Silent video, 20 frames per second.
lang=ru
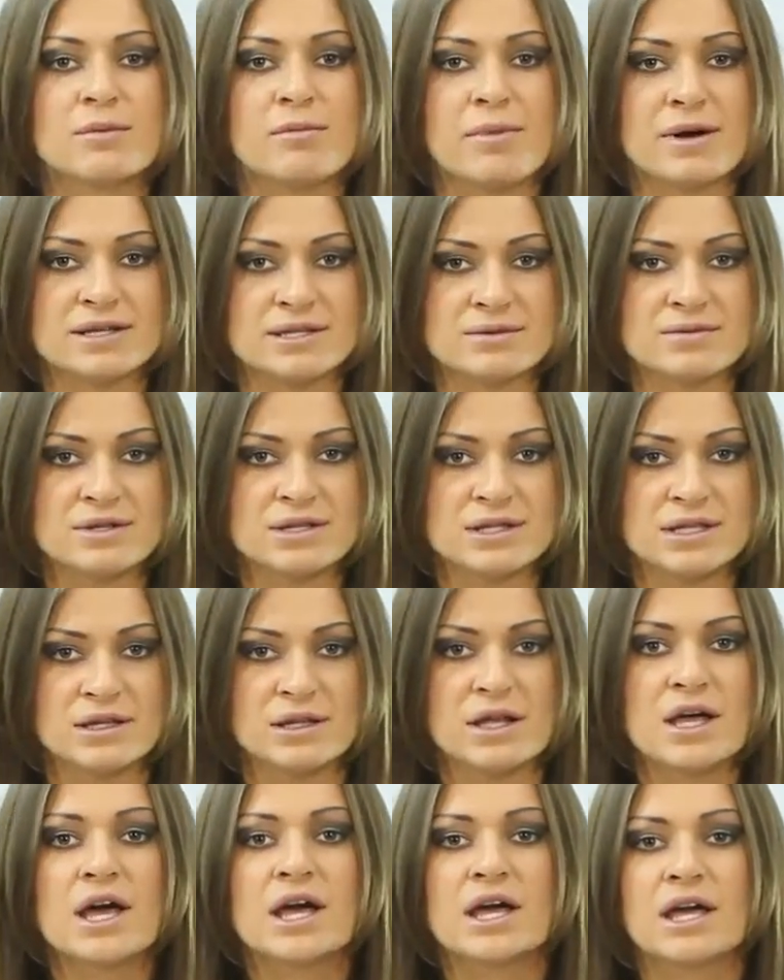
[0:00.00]
запасом сил
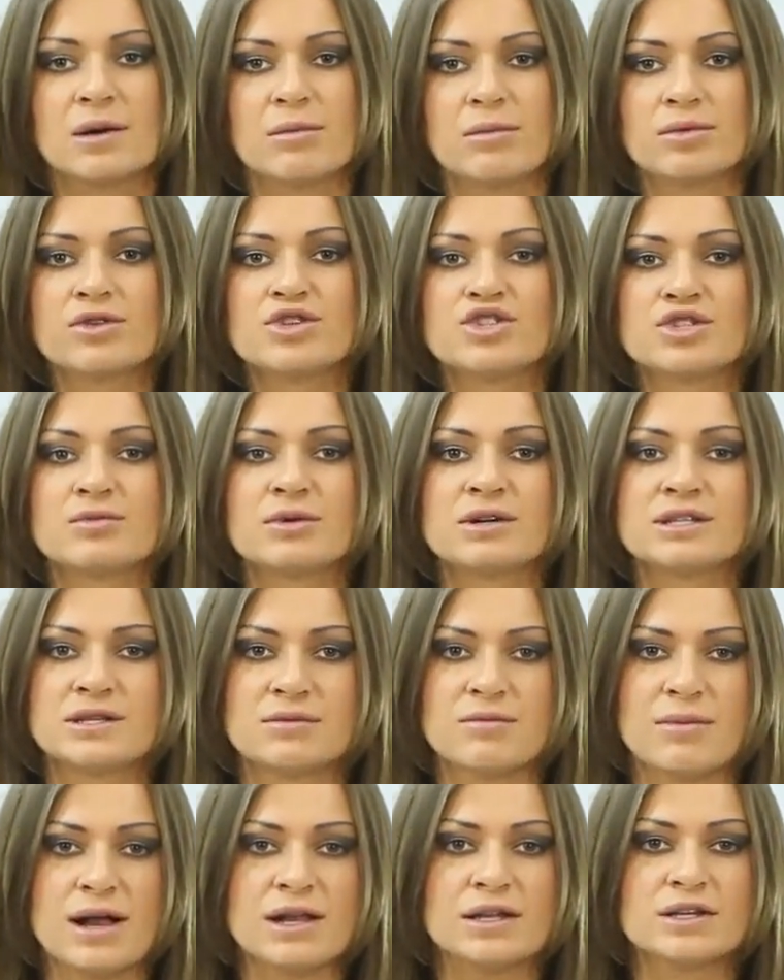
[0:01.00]
и будучи
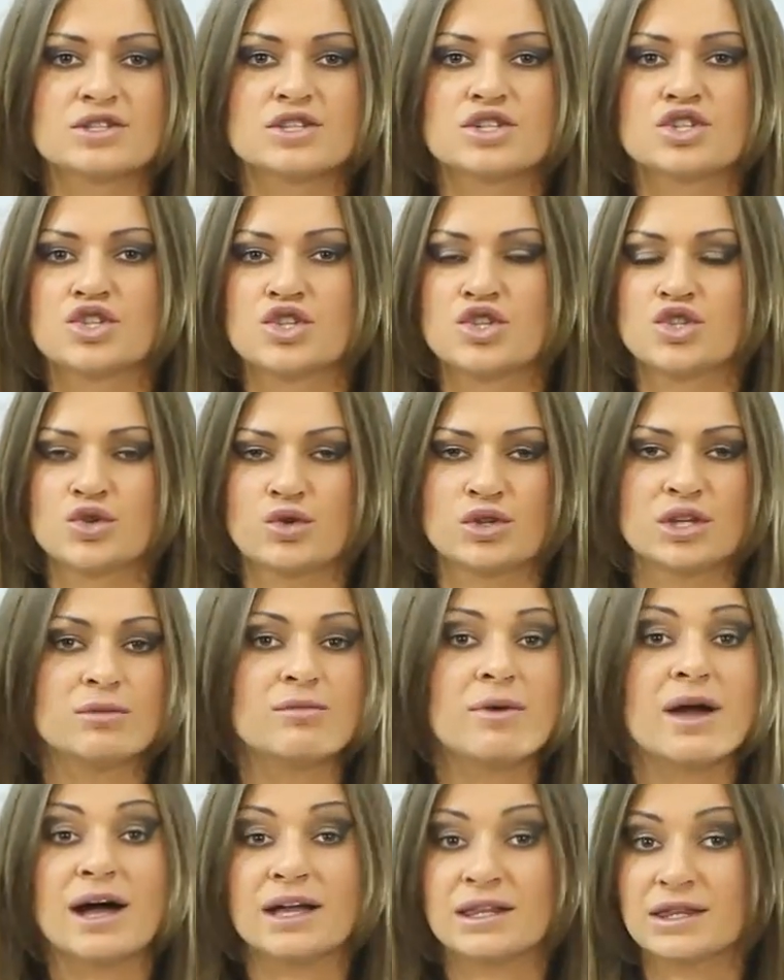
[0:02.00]
максимально
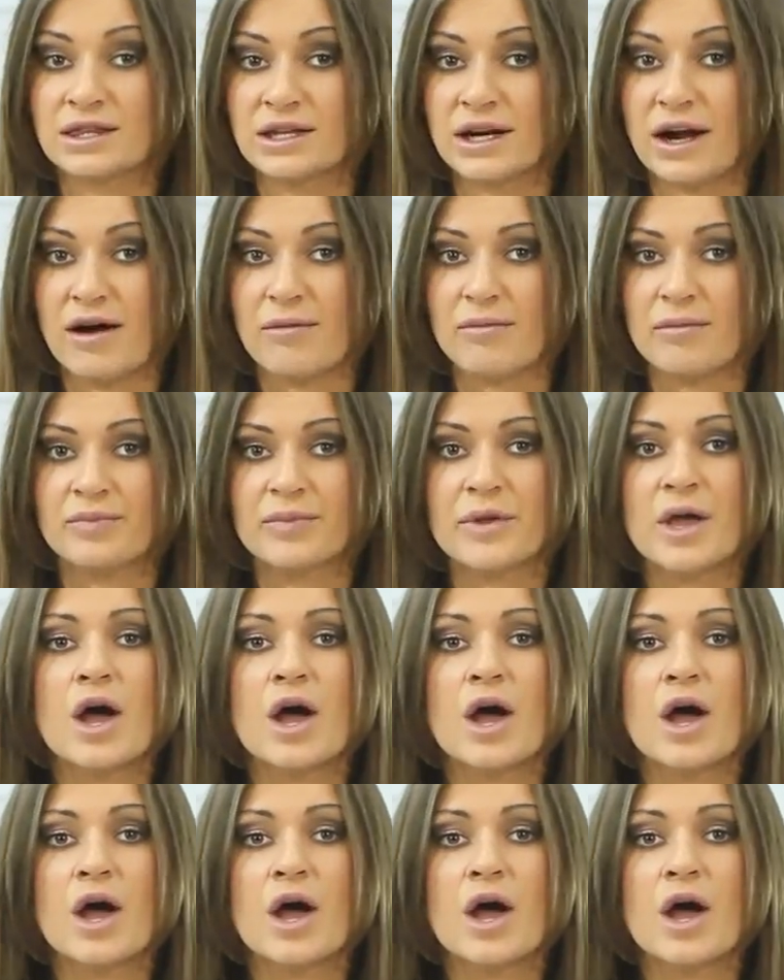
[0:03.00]
защищенными от травм.